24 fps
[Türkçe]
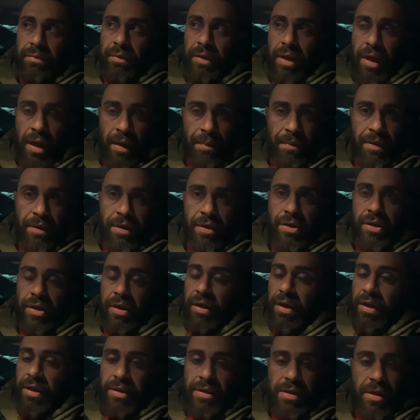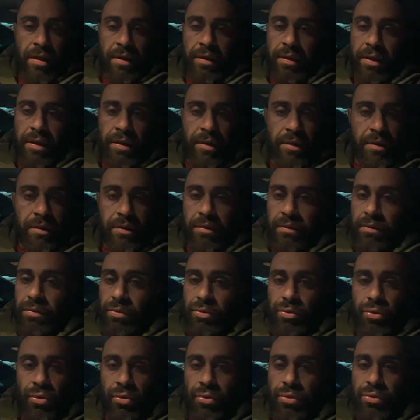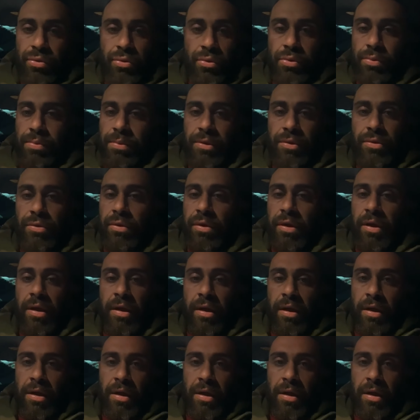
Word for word: devam edecek erzaklar çok uzun bir süre